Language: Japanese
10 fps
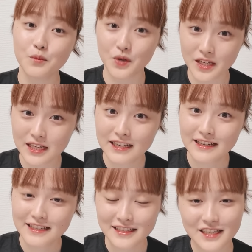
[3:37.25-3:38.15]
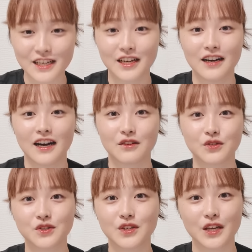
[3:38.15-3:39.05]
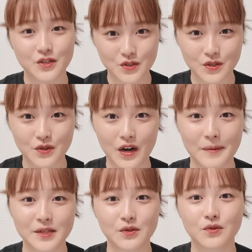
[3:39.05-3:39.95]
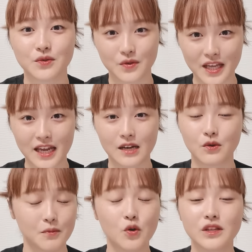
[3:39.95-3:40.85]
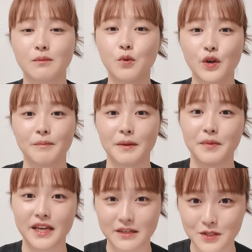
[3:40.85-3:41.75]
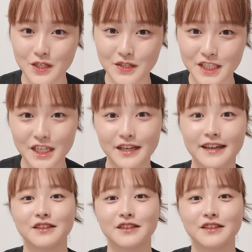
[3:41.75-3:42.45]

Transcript: 年ぶりにあの出演するドラマということであの本人もいっぱい PR してるし